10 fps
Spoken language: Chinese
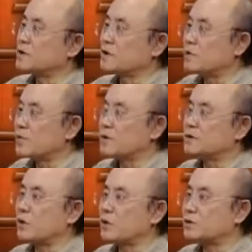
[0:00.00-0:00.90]
流行音
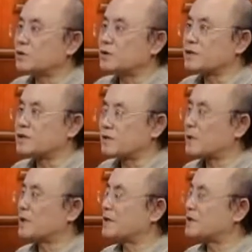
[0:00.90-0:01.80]
乐之后就是那个什
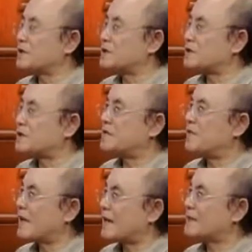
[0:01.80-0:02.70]
么更
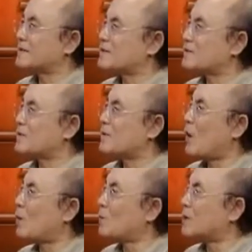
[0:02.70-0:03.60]
西方来的就是什么
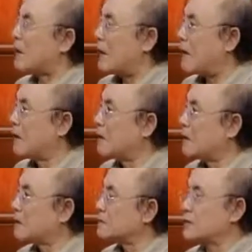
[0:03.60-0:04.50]
摇滚呐，
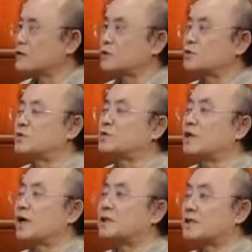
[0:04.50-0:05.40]
对对对，那是
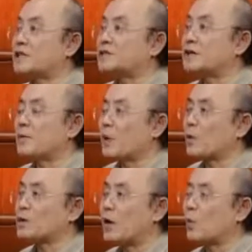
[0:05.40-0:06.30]
进了很长时间，
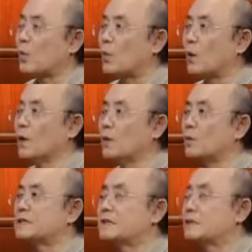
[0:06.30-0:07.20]
包括跳舞。
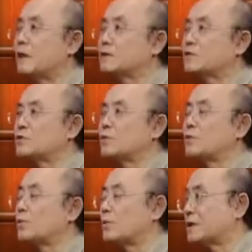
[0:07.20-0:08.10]
我记得就是
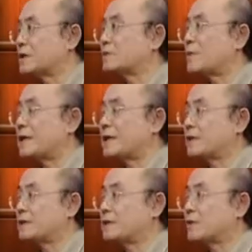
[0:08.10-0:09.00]
我专门
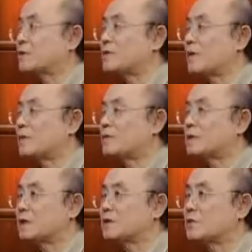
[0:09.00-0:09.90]
也写过这方面
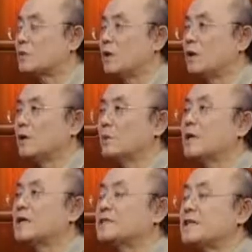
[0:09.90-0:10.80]
文章，就是
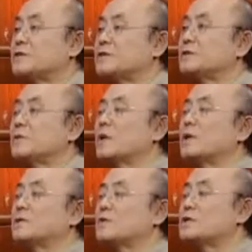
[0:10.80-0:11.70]
文革前，
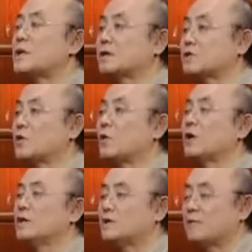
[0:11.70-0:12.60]
文革最早的时
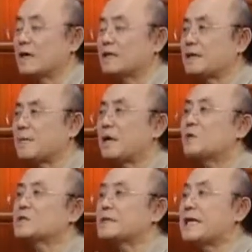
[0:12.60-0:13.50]
候就文革前吧，
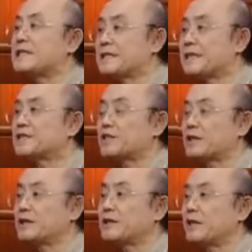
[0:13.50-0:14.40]
六四年以前是
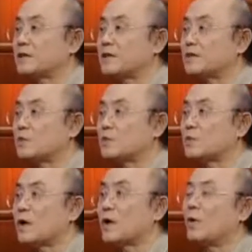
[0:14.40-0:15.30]
可以跳交际舞
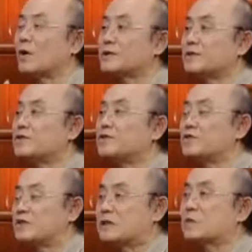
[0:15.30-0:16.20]
的，后来就
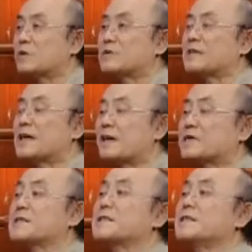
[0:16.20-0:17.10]
禁止了。从六四年
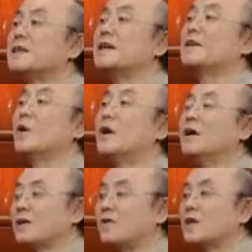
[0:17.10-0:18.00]
搞四清啊以后，
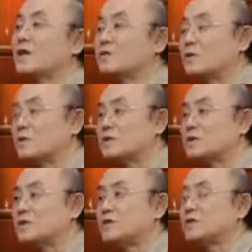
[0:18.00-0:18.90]
到文革中
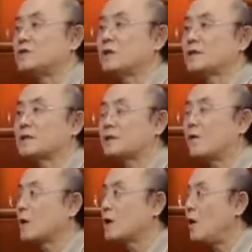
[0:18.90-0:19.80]
禁止了。等
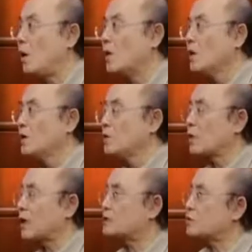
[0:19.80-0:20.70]
到文革后
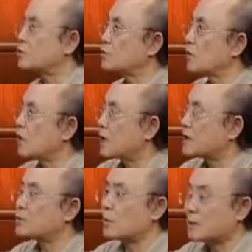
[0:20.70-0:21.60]
又开始，最
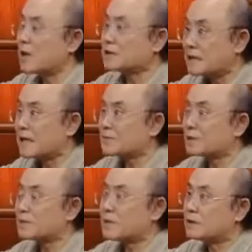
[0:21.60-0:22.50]
开始我们刚上大
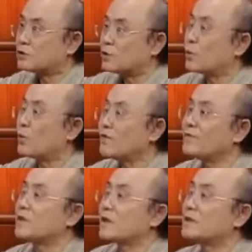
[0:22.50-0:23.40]
学七八年就恢
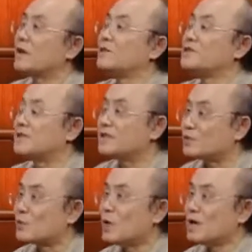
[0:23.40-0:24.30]
复到跳集
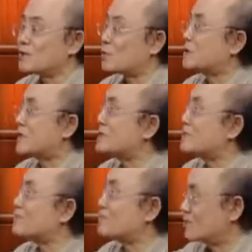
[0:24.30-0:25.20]
体舞，使我想
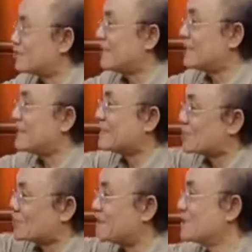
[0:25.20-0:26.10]
起五十年代
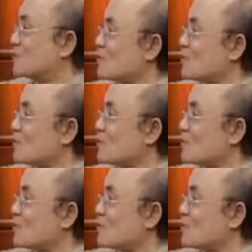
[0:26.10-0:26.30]
那种